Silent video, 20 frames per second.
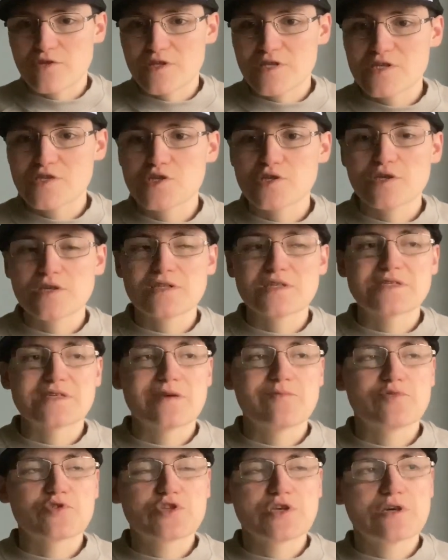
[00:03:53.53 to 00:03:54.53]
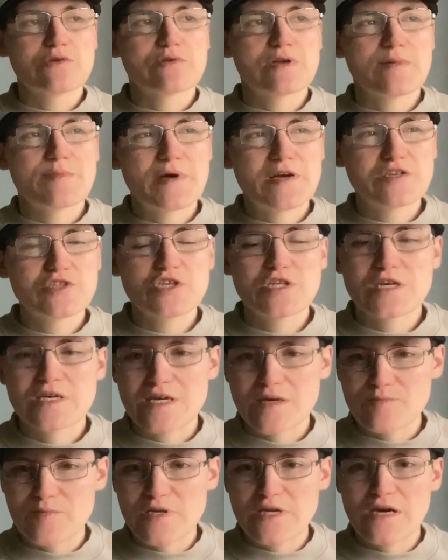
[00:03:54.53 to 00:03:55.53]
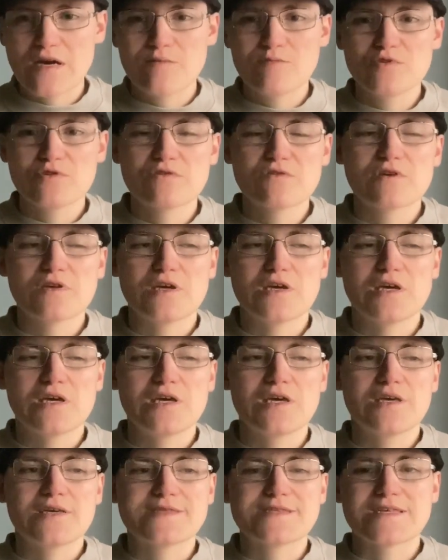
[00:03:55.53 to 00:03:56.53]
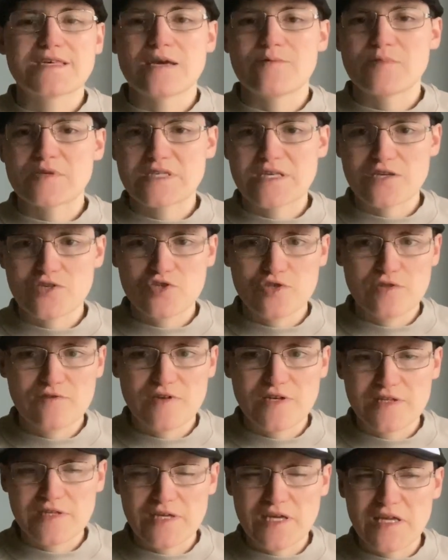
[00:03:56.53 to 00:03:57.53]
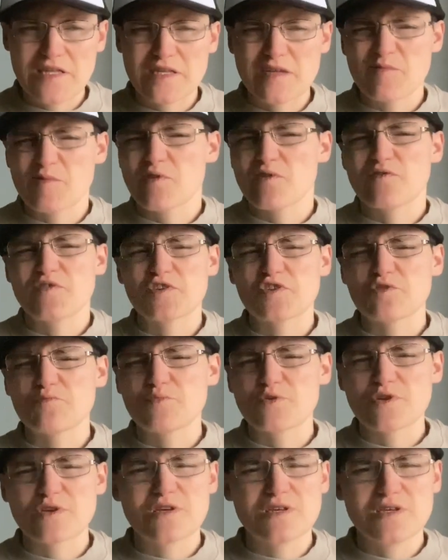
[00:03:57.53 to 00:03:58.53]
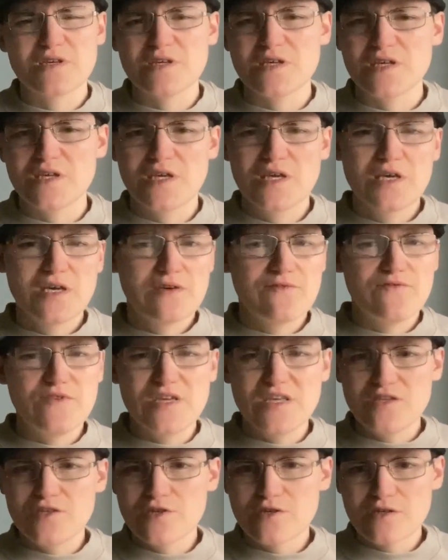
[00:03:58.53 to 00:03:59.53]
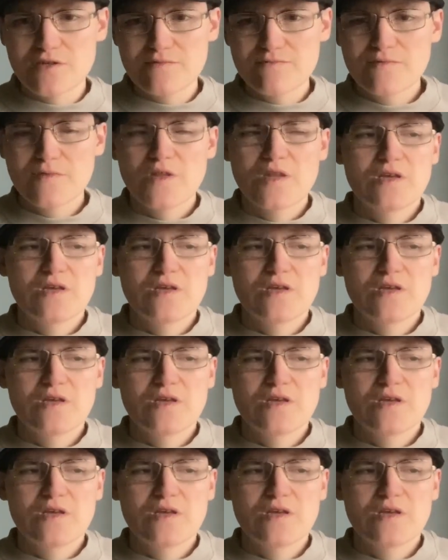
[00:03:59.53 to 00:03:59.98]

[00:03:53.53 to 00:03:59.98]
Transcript: Adesso ad esempio c'è una pagina che abbiamo che si chiama Sketch Divertente, abbiamo fatto pochi video,